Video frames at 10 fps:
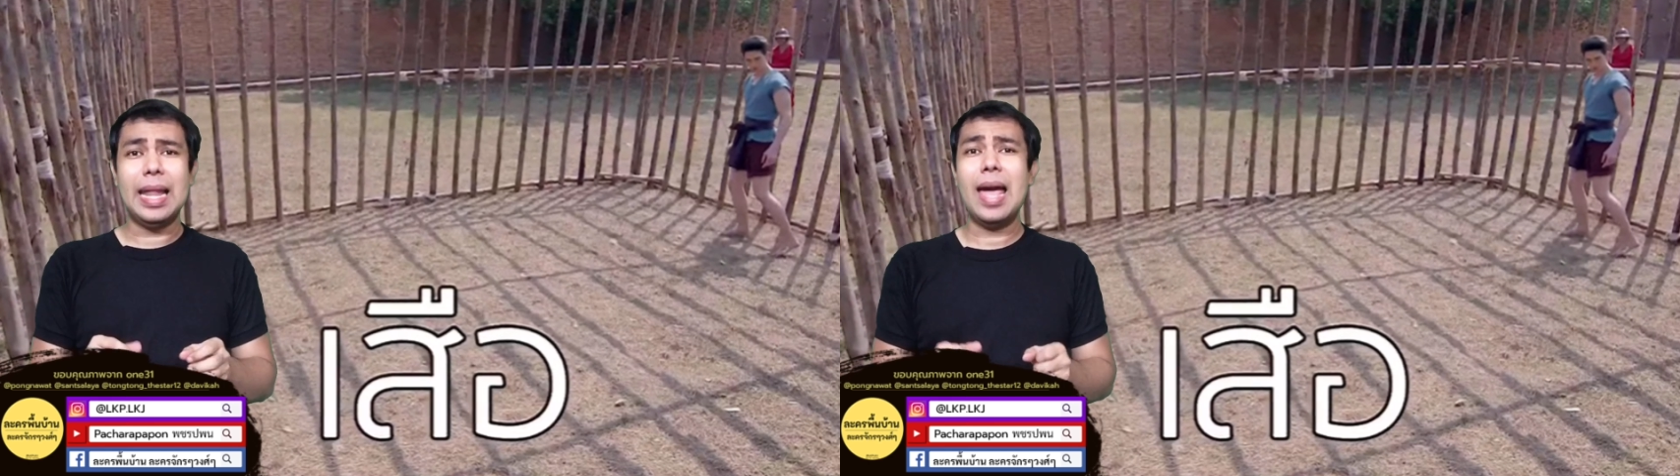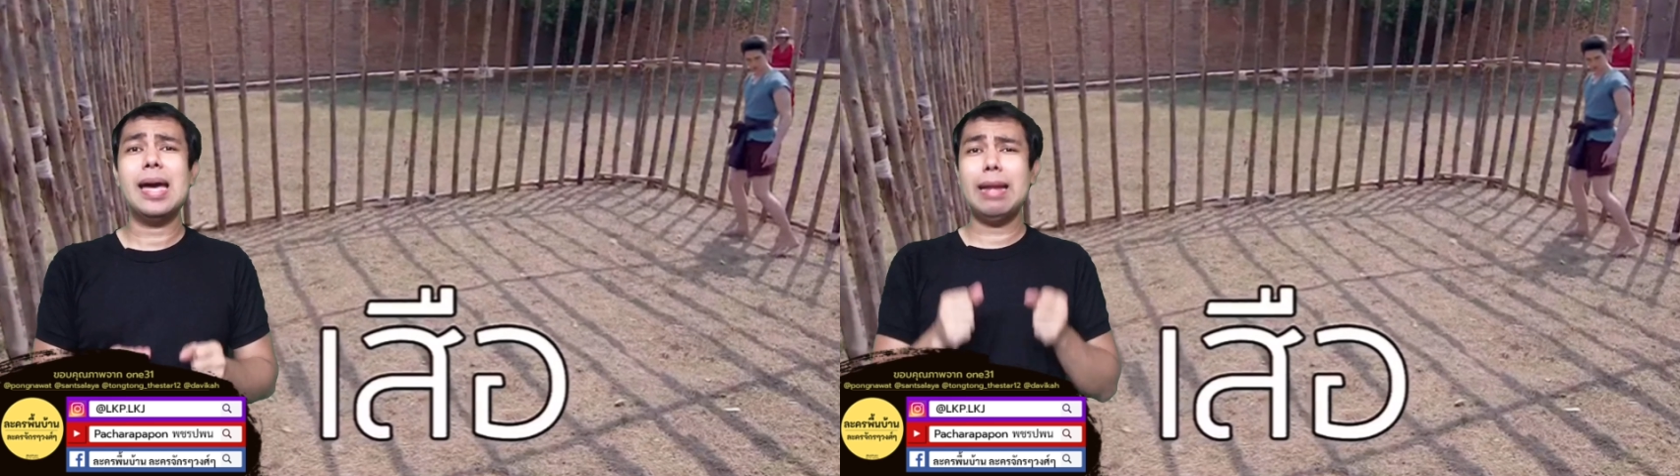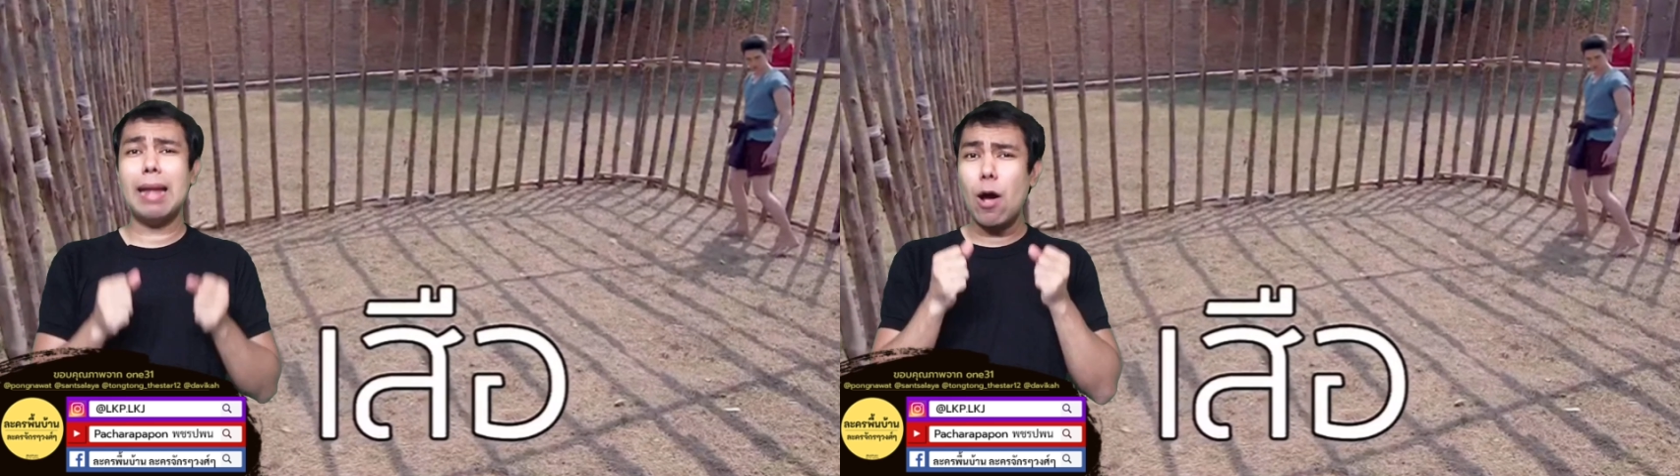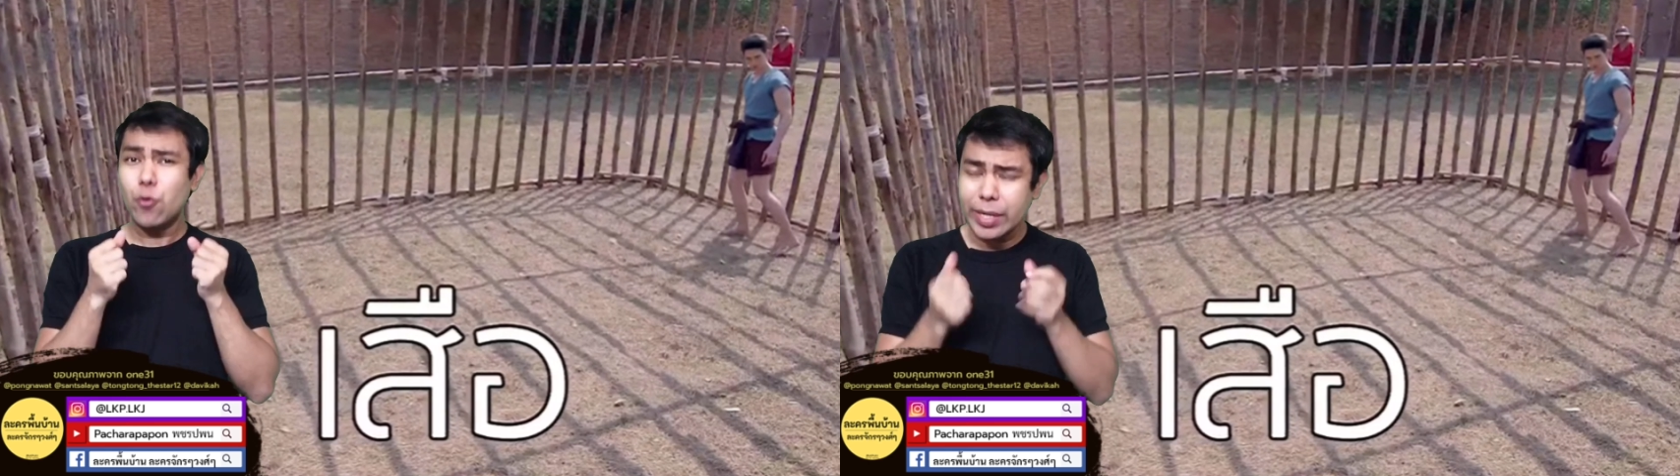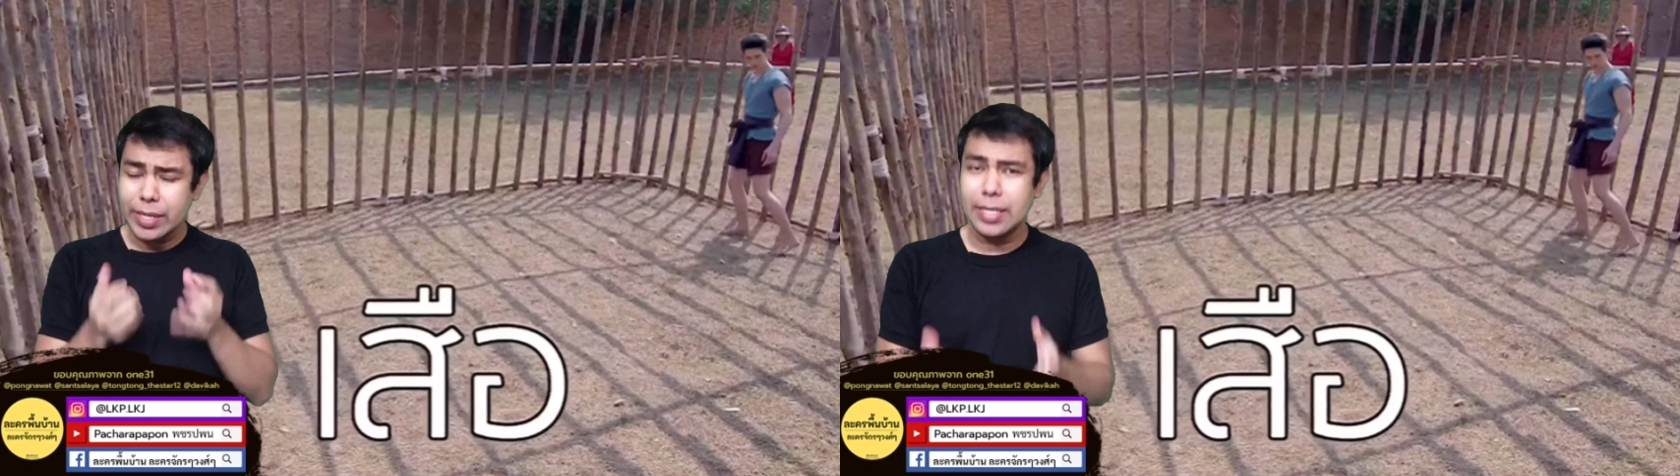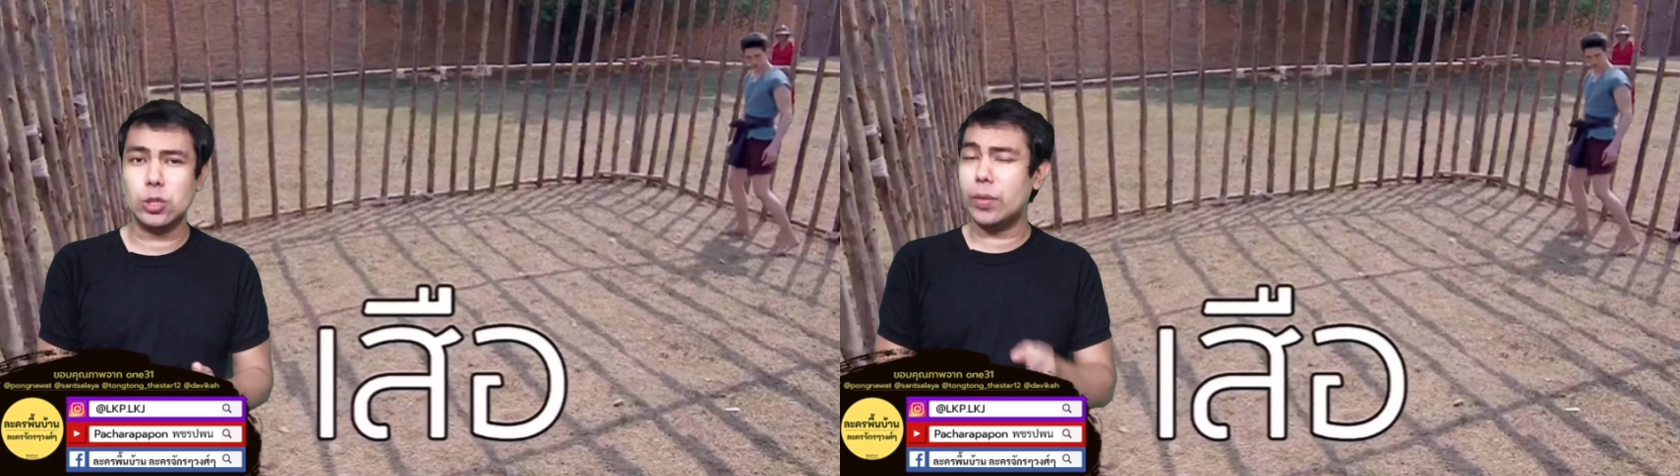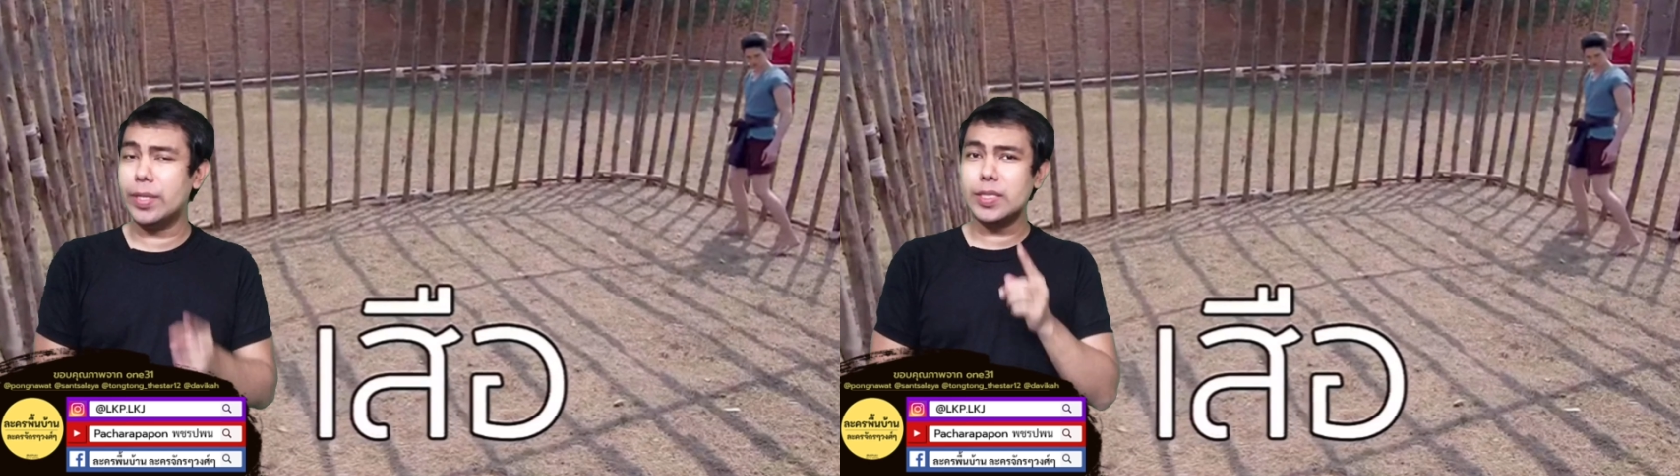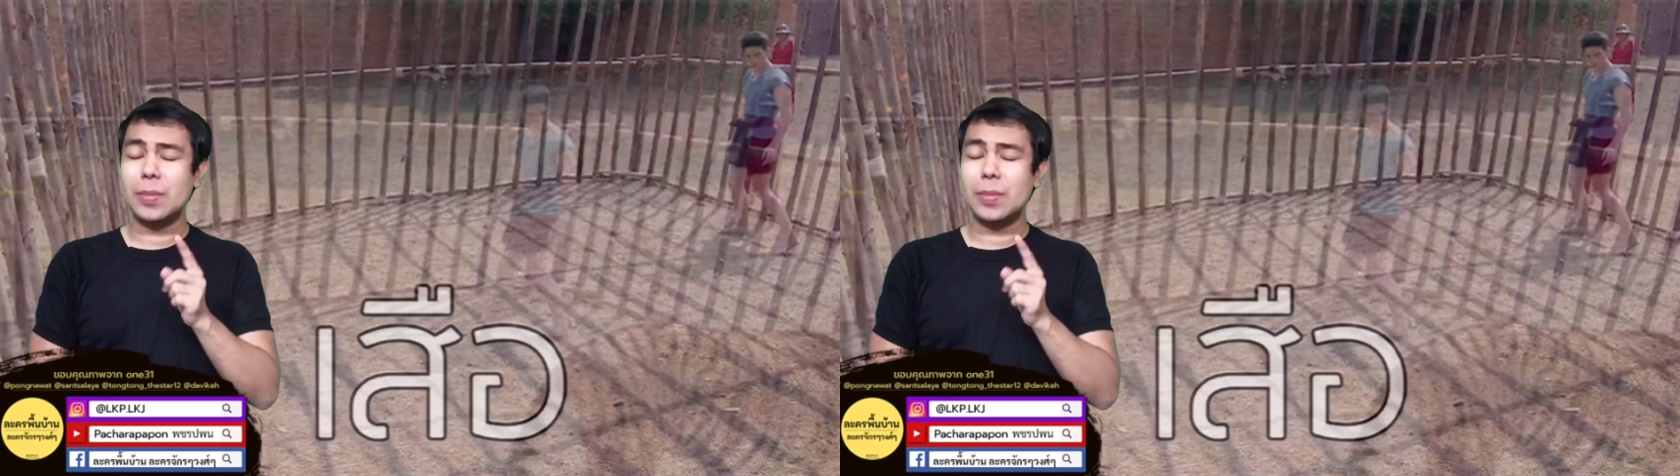และเล่าเรื่องตรงนี้